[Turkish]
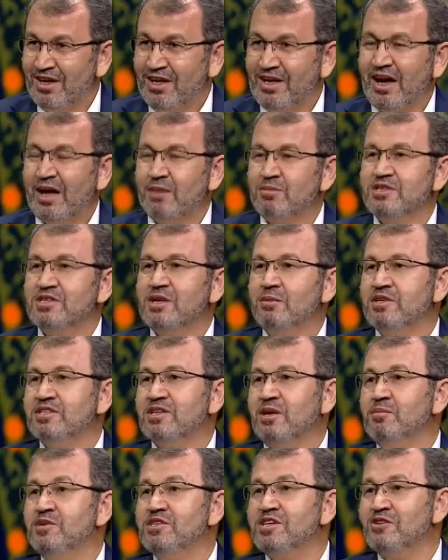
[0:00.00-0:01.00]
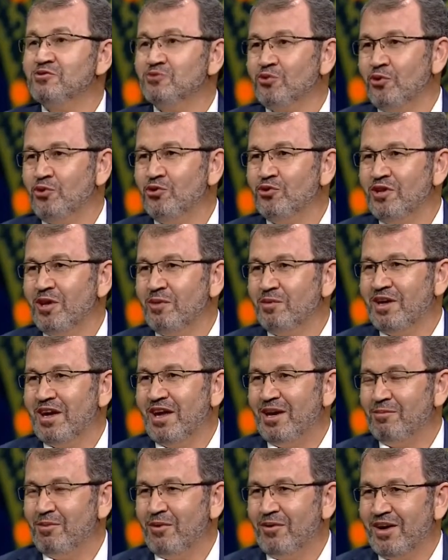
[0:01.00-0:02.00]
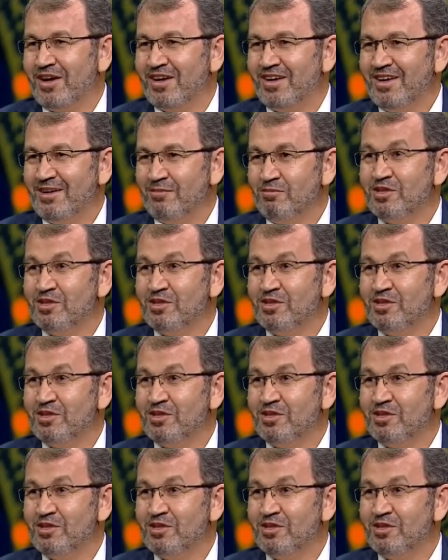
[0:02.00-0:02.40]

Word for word: Yani bizde mesela Bizans oyunu diye bir kelime var.